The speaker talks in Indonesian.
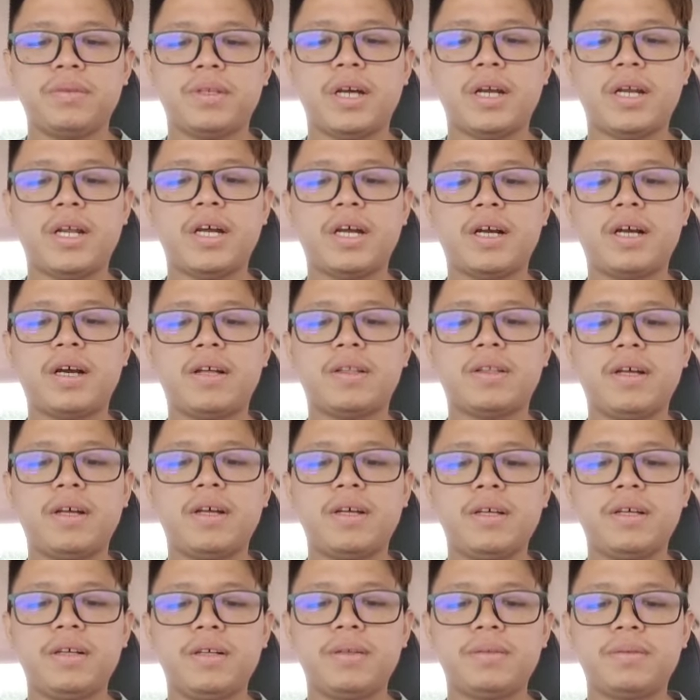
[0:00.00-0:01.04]
Ada yang
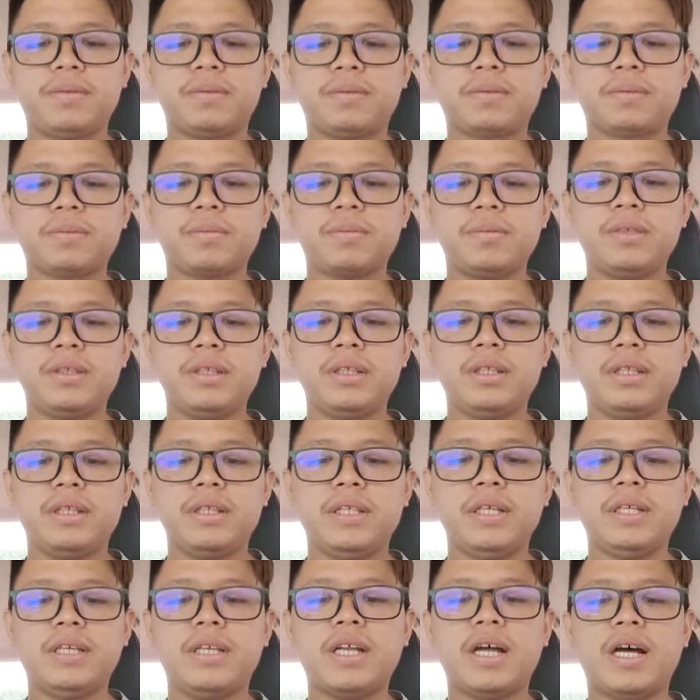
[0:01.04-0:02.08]
kata,
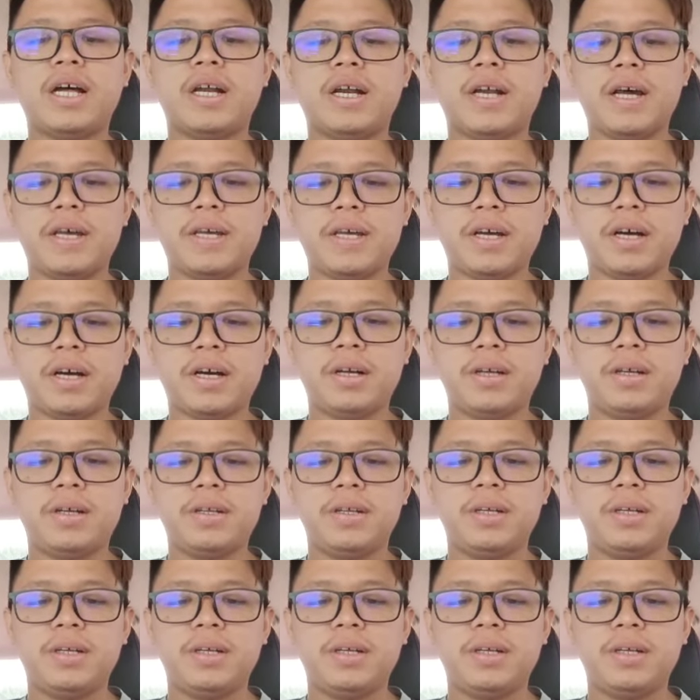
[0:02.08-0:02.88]
tidak layak.